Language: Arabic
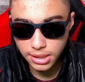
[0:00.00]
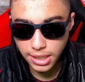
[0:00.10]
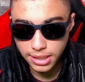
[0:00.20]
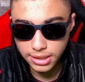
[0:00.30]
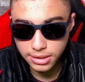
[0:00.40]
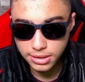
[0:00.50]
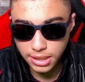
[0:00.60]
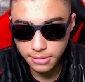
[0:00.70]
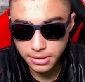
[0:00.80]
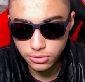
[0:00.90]
ايه حاليا
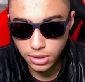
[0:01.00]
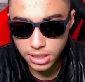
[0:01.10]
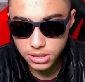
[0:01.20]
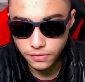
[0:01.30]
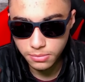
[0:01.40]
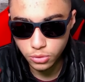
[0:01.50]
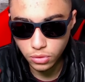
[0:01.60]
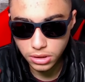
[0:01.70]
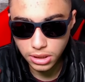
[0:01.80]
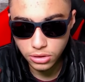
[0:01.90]
يجب ان نركز في
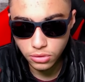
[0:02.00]
بطوله